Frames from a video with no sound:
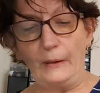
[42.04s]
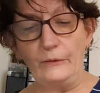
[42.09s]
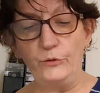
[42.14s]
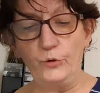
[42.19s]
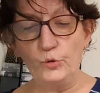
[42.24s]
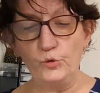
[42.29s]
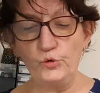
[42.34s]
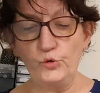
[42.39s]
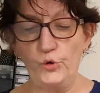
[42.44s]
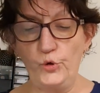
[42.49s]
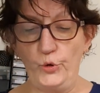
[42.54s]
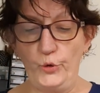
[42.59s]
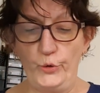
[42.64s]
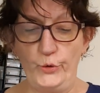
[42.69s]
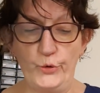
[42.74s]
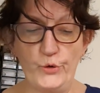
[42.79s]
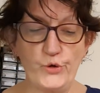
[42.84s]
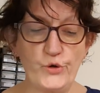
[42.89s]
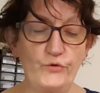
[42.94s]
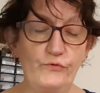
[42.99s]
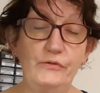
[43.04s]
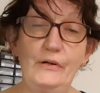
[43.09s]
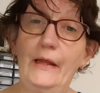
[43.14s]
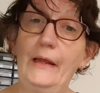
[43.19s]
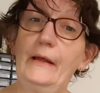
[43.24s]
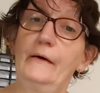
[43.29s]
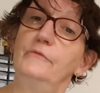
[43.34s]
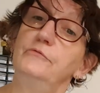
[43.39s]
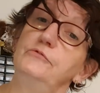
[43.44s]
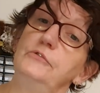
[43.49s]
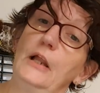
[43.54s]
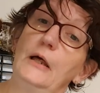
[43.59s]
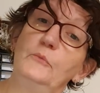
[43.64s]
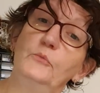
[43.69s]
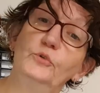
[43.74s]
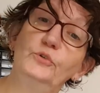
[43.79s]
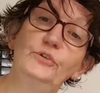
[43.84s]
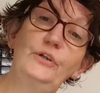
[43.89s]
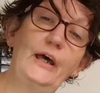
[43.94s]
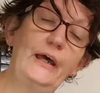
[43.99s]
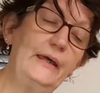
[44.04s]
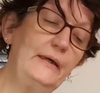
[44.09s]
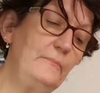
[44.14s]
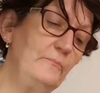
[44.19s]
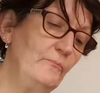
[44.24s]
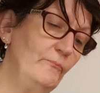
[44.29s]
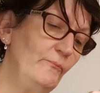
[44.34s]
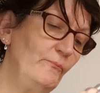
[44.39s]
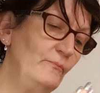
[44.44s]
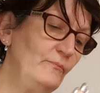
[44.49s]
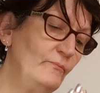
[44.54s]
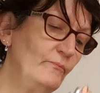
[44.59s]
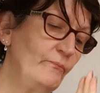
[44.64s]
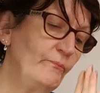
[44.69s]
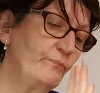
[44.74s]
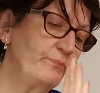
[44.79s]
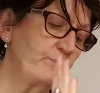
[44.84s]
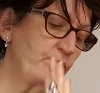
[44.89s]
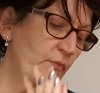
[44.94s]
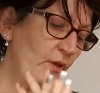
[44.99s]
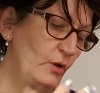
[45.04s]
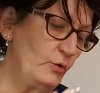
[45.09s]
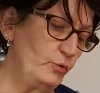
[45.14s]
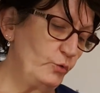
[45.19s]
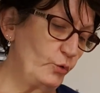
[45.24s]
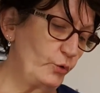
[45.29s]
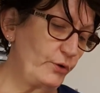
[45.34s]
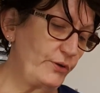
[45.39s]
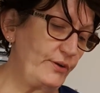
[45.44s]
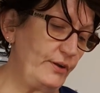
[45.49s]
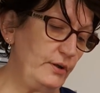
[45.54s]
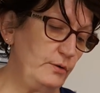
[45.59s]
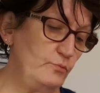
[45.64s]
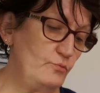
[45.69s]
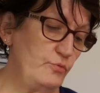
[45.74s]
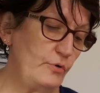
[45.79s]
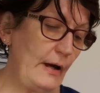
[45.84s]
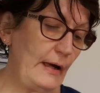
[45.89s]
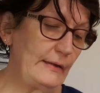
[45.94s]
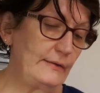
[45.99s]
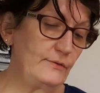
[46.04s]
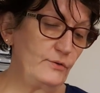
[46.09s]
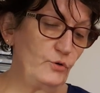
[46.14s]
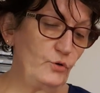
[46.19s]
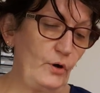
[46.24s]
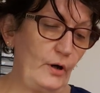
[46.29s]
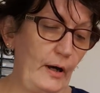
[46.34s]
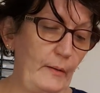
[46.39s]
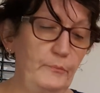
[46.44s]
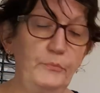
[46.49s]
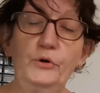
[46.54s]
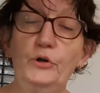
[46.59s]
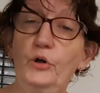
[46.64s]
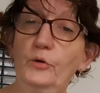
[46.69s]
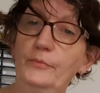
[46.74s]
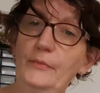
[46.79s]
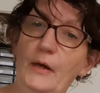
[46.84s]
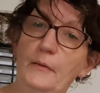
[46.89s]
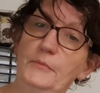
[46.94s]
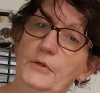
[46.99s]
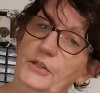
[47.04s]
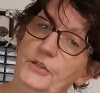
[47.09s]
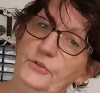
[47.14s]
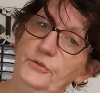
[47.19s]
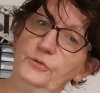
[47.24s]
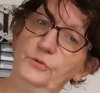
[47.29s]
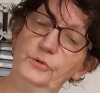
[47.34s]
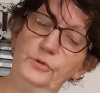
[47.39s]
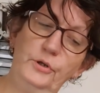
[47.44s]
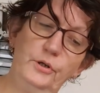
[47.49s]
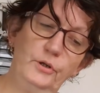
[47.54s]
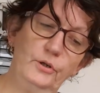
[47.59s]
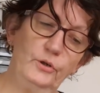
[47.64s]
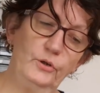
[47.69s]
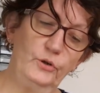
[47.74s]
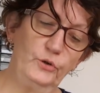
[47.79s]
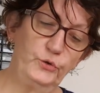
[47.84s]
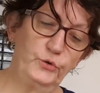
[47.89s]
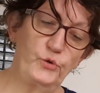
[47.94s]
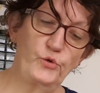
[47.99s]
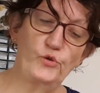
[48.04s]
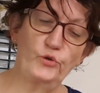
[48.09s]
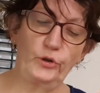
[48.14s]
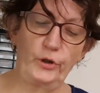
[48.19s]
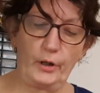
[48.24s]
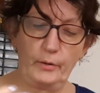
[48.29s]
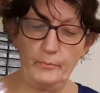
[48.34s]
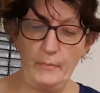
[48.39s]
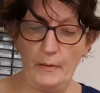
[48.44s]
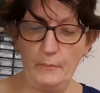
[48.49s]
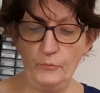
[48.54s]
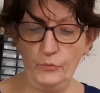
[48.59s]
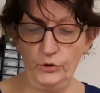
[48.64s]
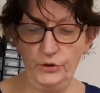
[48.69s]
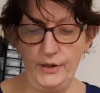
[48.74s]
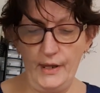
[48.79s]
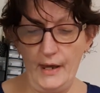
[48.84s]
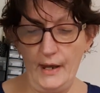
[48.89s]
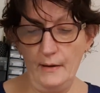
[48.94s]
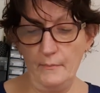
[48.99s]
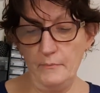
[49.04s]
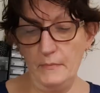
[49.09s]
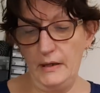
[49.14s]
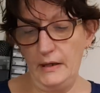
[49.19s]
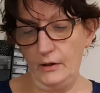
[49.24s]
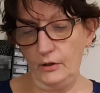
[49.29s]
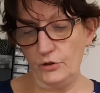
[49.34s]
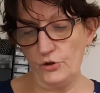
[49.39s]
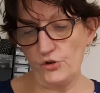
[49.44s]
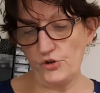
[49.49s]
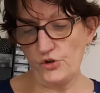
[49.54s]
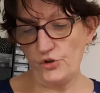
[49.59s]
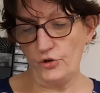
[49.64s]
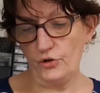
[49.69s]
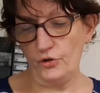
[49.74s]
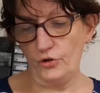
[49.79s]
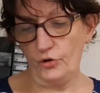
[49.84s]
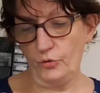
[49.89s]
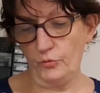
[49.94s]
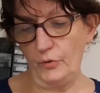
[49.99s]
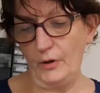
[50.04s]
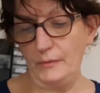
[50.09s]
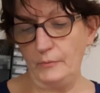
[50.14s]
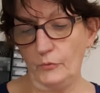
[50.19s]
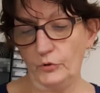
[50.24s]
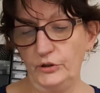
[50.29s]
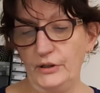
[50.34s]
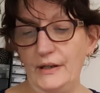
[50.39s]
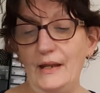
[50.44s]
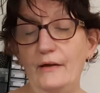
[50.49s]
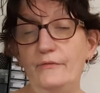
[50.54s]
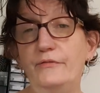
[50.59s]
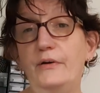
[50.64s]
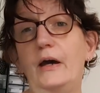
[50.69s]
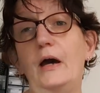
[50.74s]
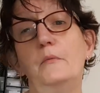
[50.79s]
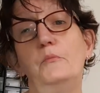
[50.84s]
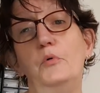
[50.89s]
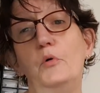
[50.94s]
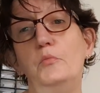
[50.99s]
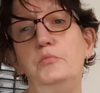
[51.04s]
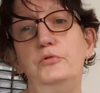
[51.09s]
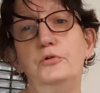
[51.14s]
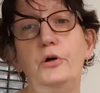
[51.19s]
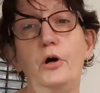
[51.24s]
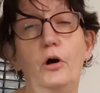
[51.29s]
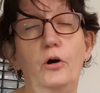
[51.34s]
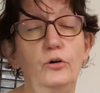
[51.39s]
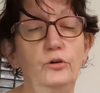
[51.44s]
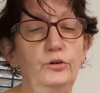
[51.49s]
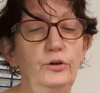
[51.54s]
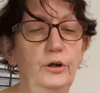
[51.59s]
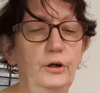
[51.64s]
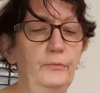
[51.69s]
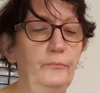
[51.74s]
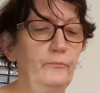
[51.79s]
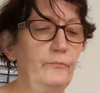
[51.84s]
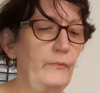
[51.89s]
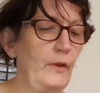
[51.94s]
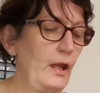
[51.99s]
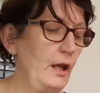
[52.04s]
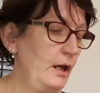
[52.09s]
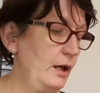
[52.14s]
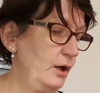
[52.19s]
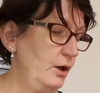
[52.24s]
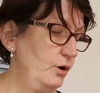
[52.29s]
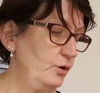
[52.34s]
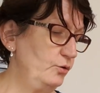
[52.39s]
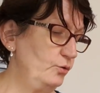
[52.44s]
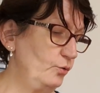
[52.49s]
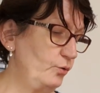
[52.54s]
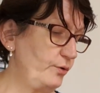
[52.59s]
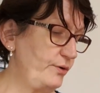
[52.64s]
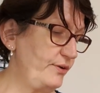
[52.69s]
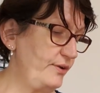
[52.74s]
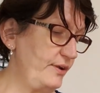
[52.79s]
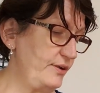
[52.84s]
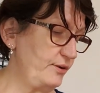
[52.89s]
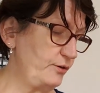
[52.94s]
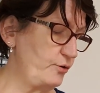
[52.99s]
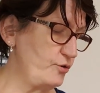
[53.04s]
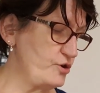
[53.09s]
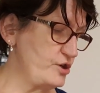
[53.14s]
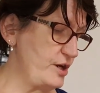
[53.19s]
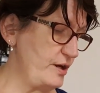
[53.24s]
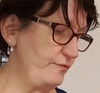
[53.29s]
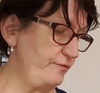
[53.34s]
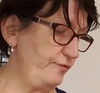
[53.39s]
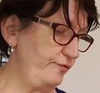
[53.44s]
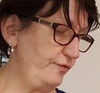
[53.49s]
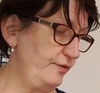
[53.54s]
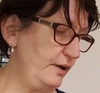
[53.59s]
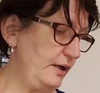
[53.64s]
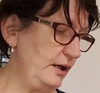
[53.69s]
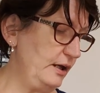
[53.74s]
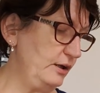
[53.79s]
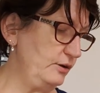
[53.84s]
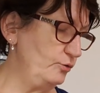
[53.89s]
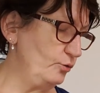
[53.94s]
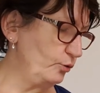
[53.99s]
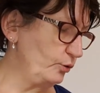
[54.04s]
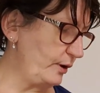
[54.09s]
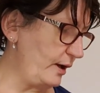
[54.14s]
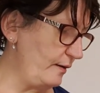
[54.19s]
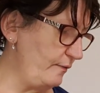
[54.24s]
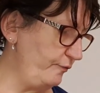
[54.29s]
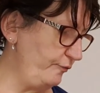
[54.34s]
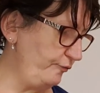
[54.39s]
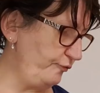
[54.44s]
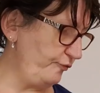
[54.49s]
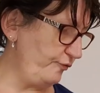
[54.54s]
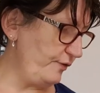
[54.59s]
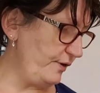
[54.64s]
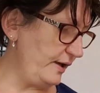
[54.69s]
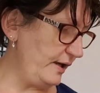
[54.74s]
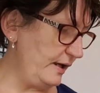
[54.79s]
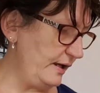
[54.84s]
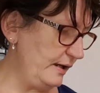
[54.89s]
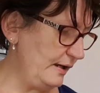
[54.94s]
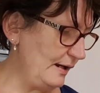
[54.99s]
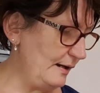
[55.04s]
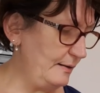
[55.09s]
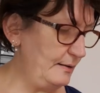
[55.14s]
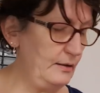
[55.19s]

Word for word: Donc euh, je voulais vous la montrer. Donc c'est une boîte un peu comme d'habitude, toujours dans le même modèle, mais on m'a demandé de la faire un peu plus grande. Donc c'est ce que j'ai fait. Donc elle fait...